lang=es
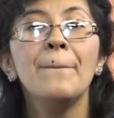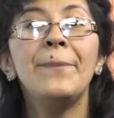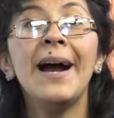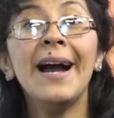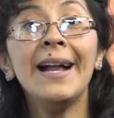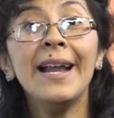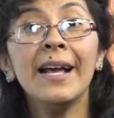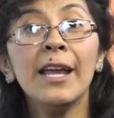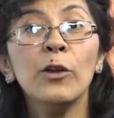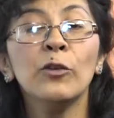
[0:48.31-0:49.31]
para
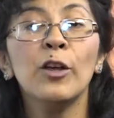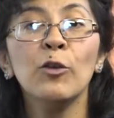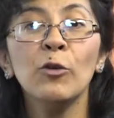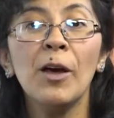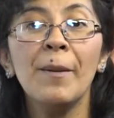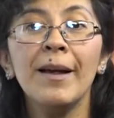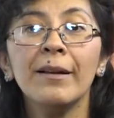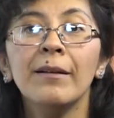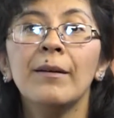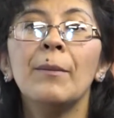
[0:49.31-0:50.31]
que nos ayude a ver
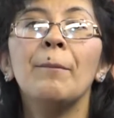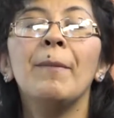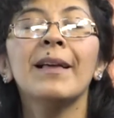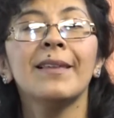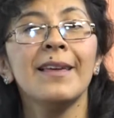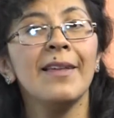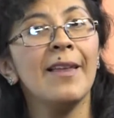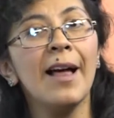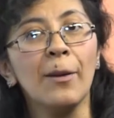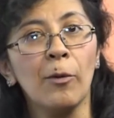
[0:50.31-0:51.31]
más allá
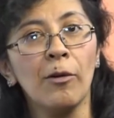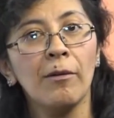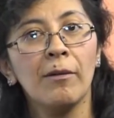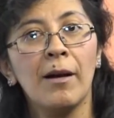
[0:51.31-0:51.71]
del árbol,